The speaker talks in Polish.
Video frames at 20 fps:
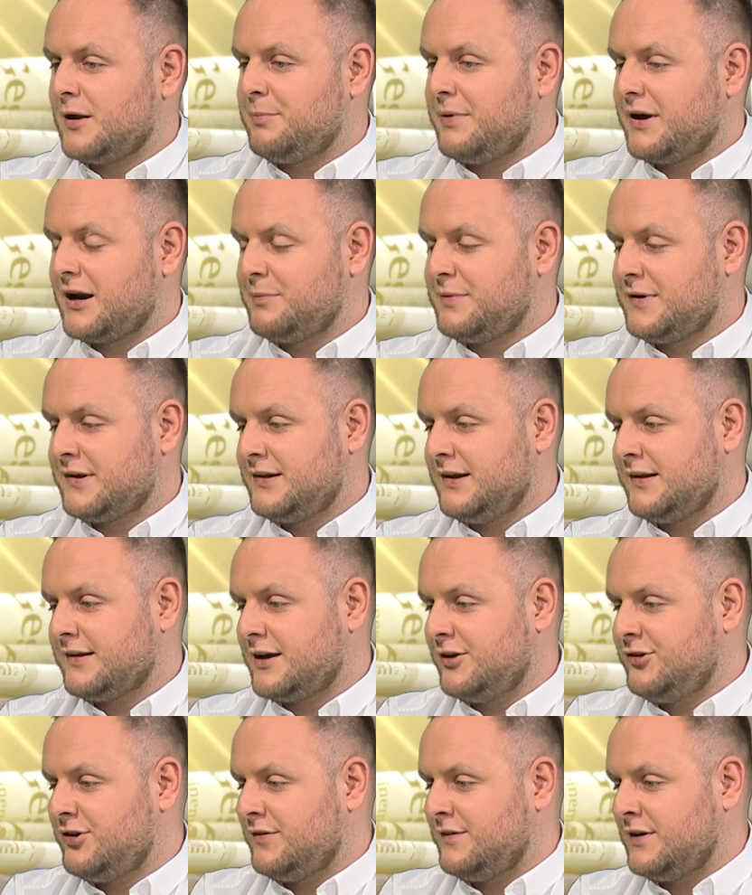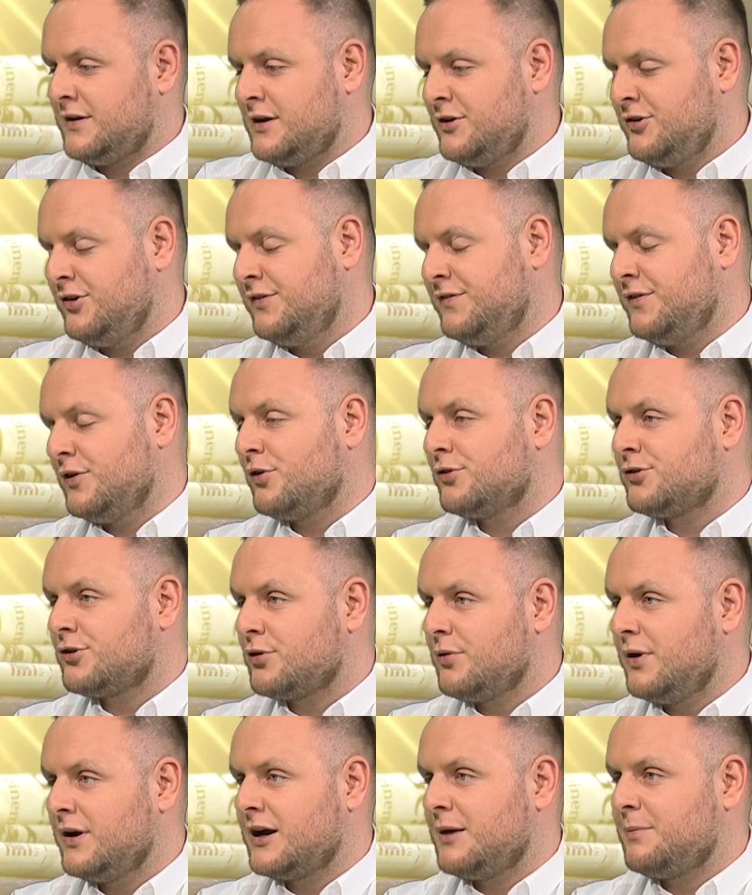Para prezydencka dzisiaj w Nadleśnictwie
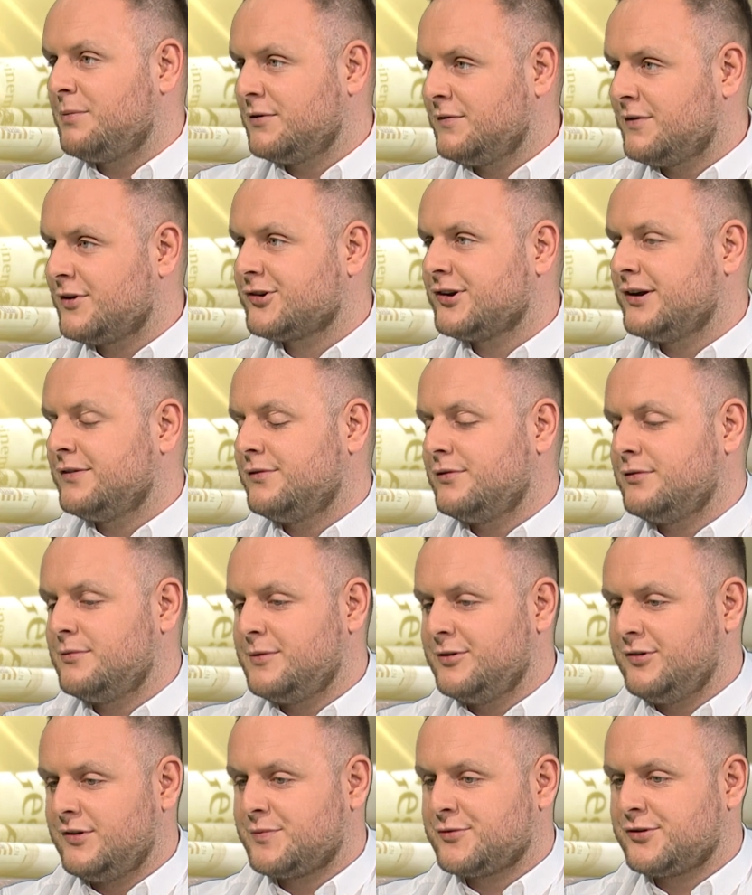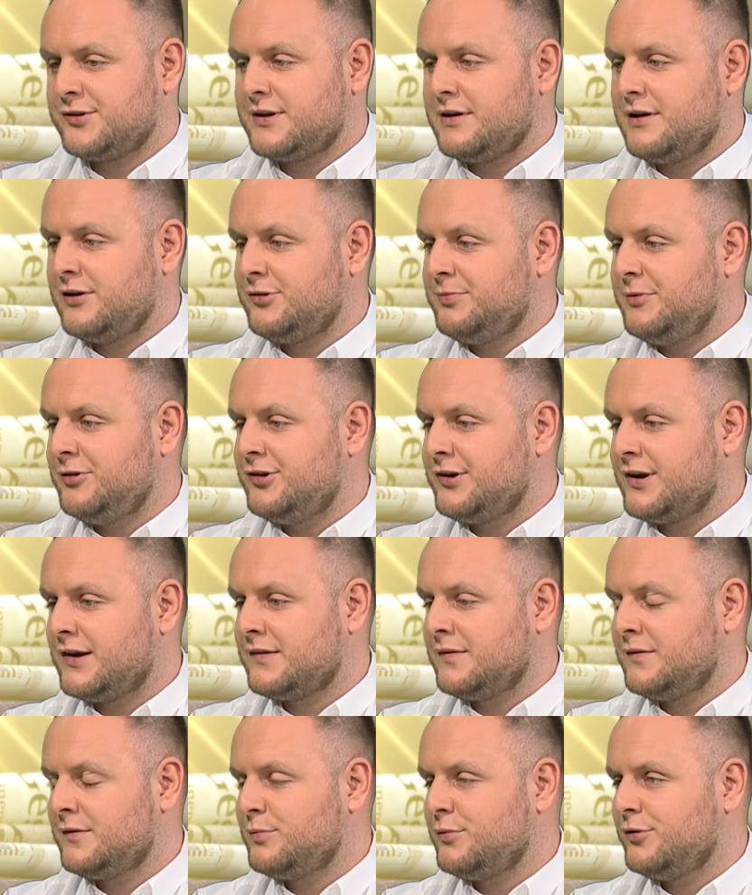Ostrołęka pod Warszawą będzie sprzątała śmieci
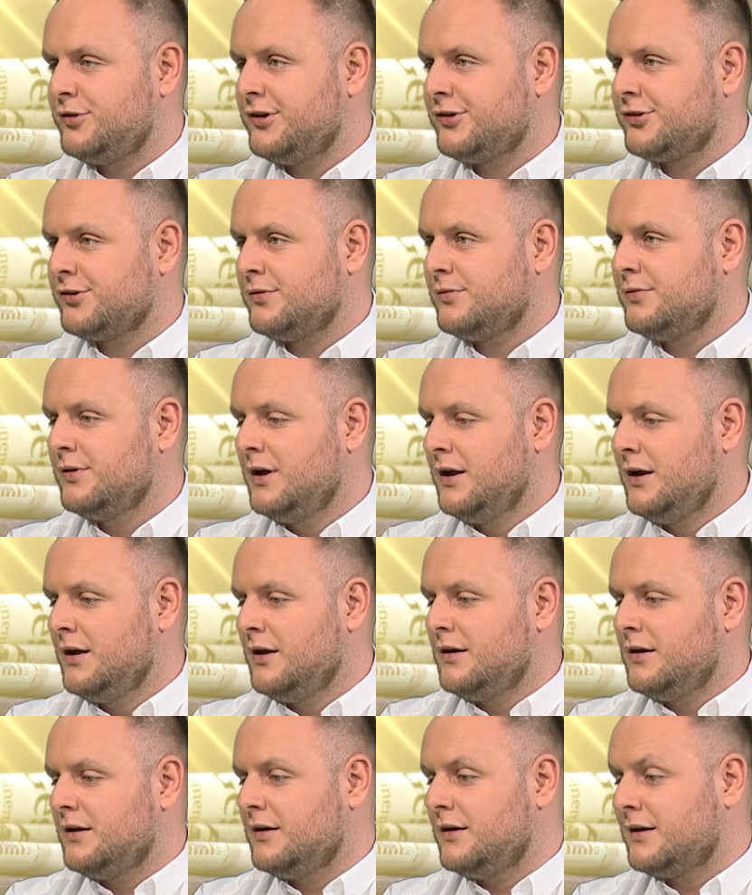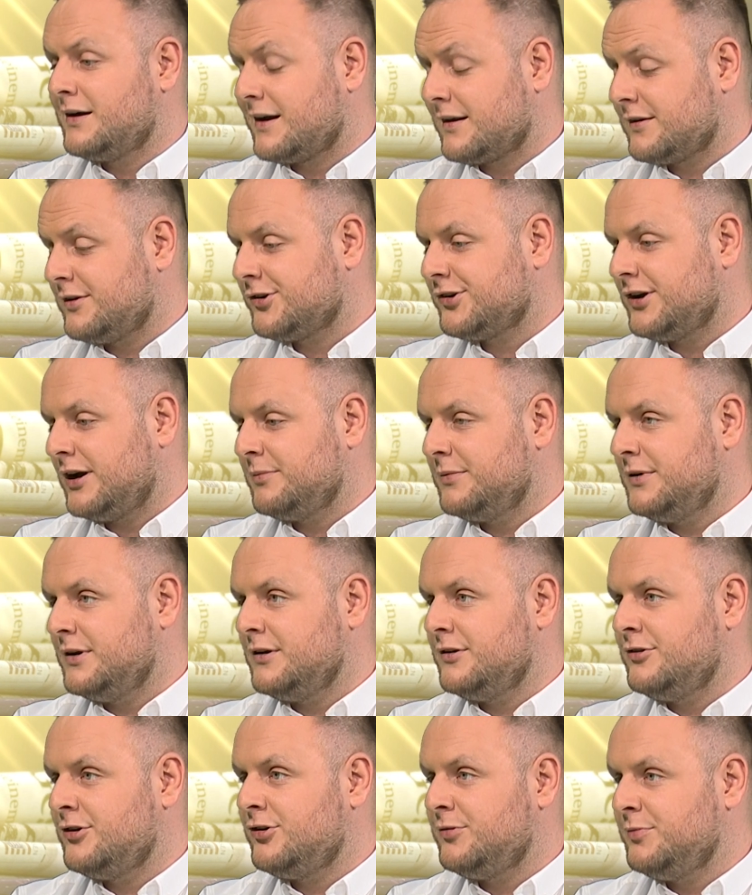razem z młodzieżą, y,
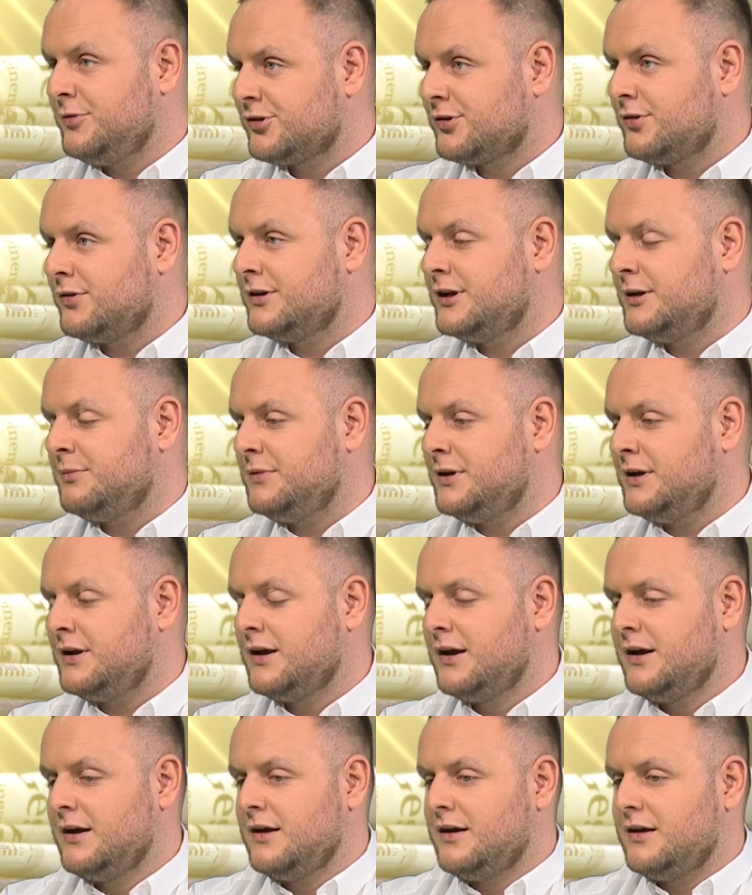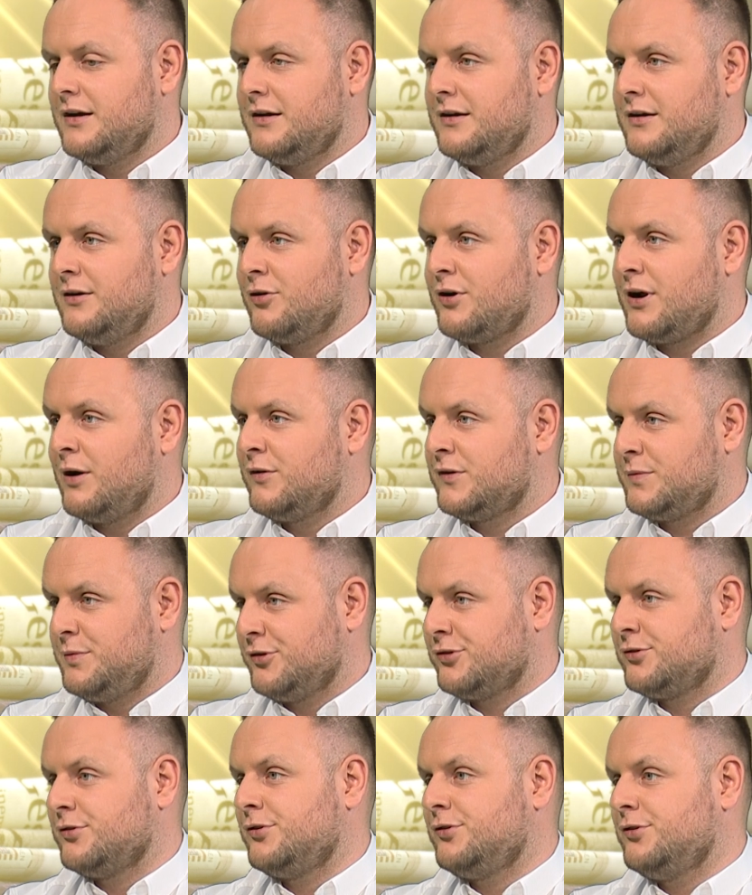harcerzami, dziećmi szkolnymi, y, lokalną
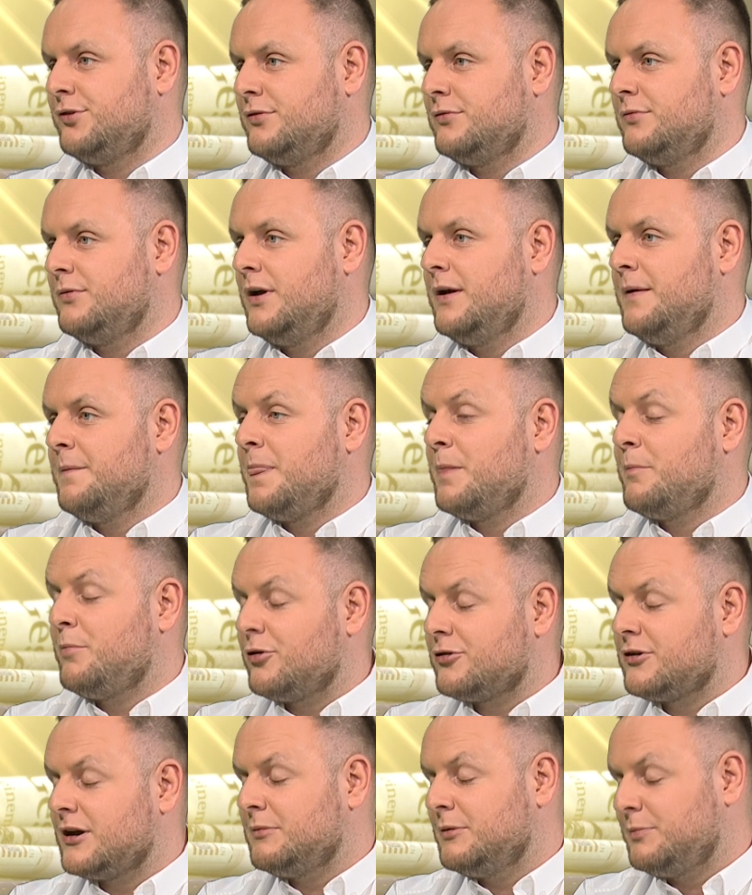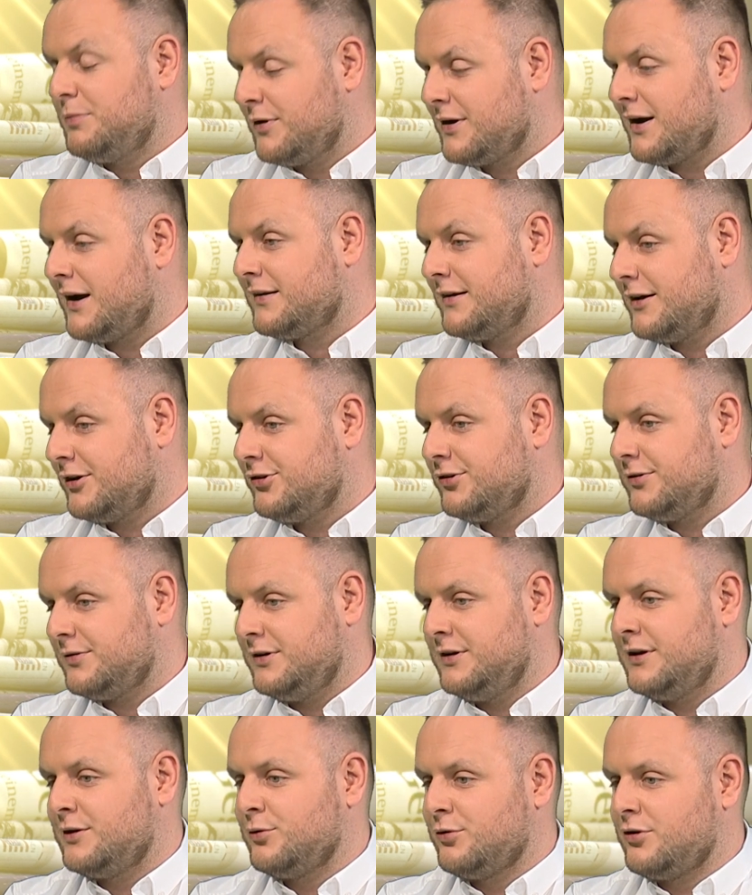społecznością po to, aby pokazać
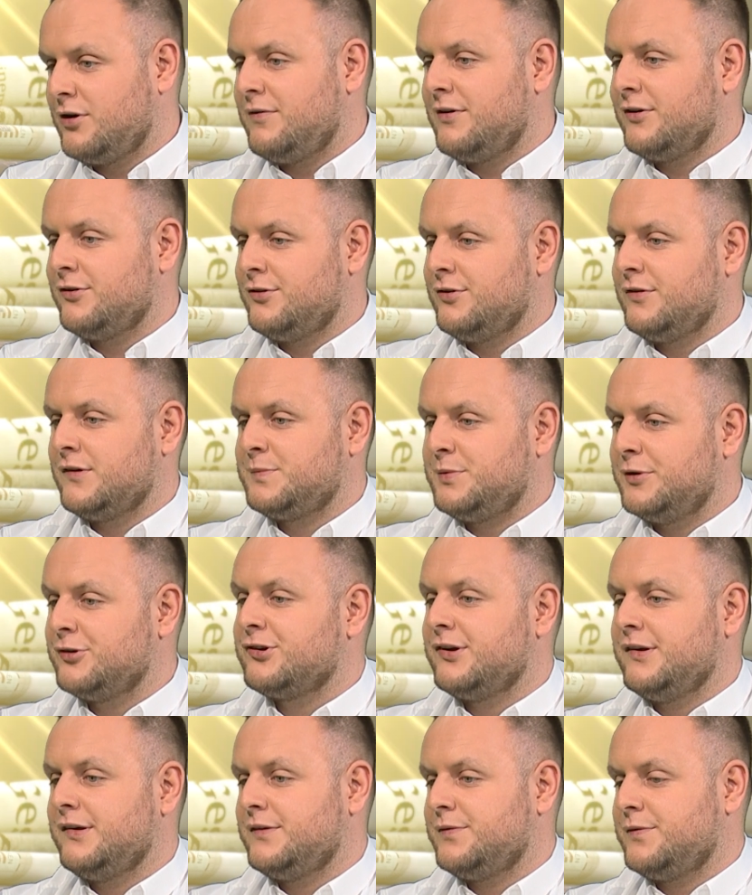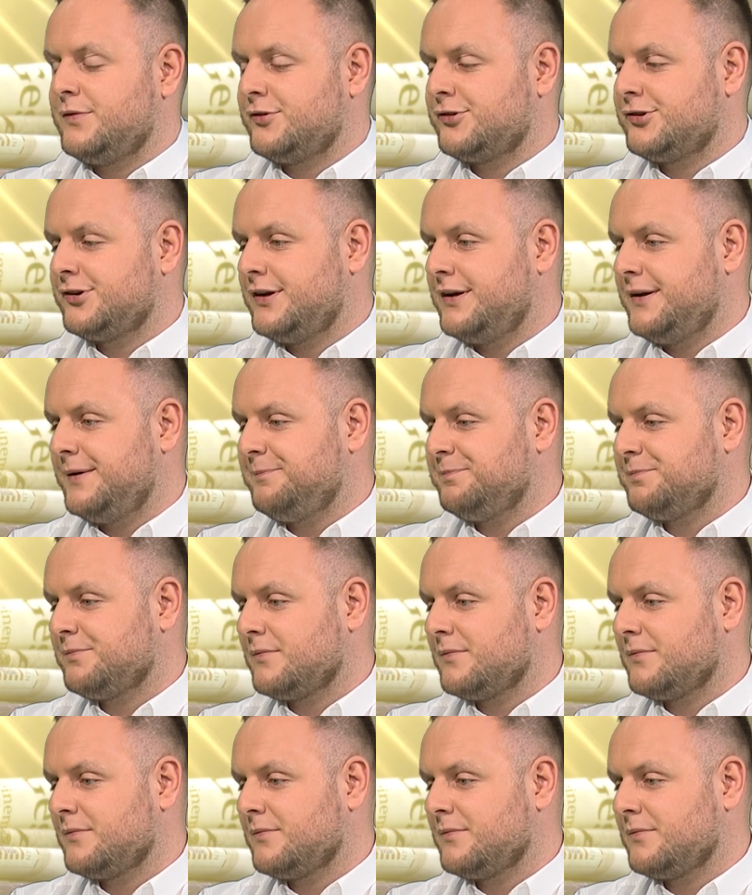i edukować społeczeństwo, że